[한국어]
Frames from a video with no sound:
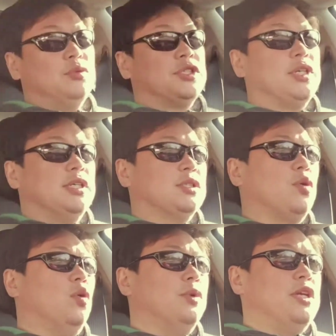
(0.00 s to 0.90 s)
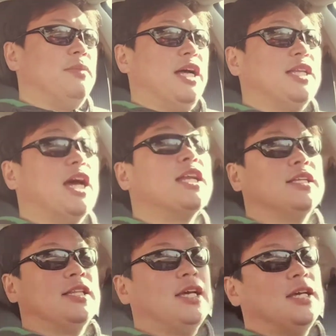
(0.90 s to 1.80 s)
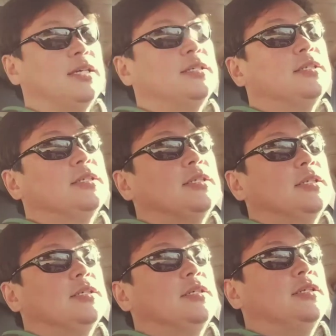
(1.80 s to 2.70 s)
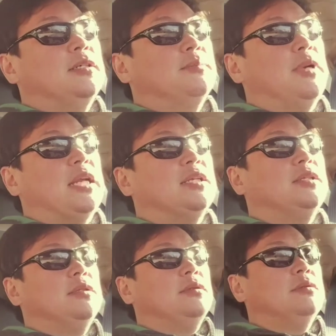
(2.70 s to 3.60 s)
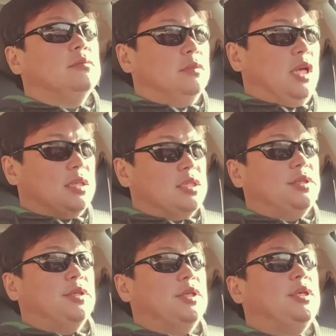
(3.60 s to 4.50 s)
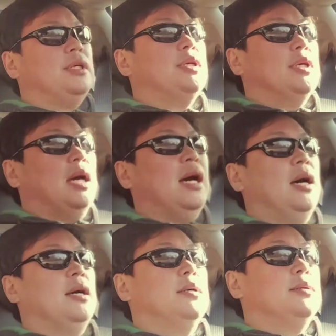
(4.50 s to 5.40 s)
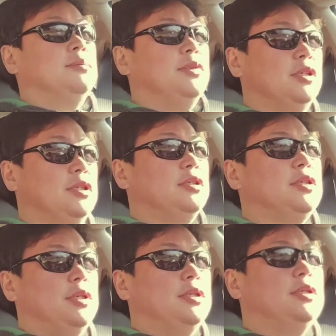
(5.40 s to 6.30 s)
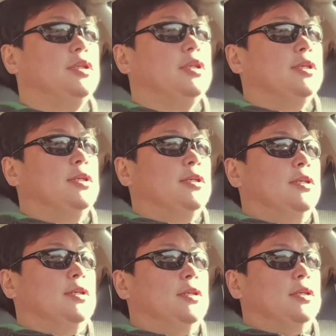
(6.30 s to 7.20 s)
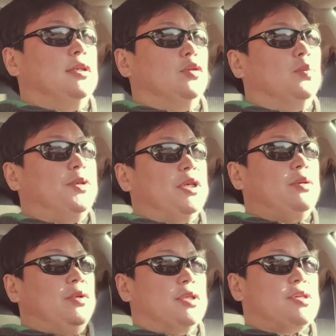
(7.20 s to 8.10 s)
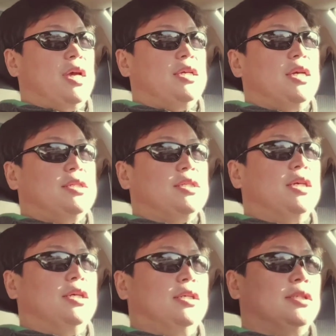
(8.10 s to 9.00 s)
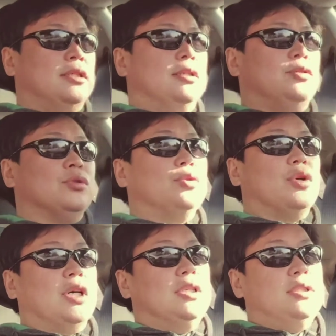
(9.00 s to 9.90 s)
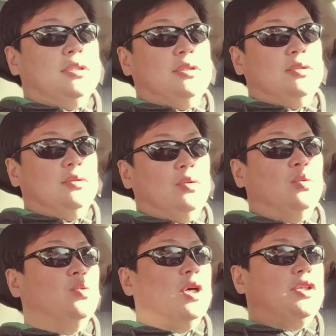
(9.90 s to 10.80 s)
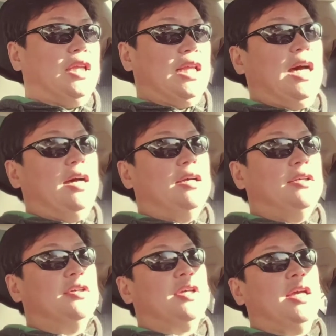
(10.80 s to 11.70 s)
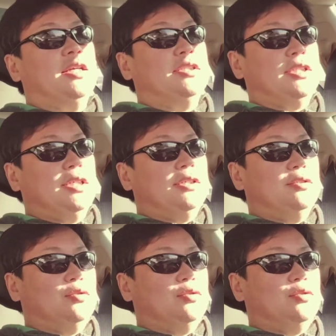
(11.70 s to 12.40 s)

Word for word: 저희가 이제 고민을 많이 하는데 어, 많은 학자들이 아 validity 어, 높이기 위해서 AIG가 유용한 도구가 된다 이렇게 이제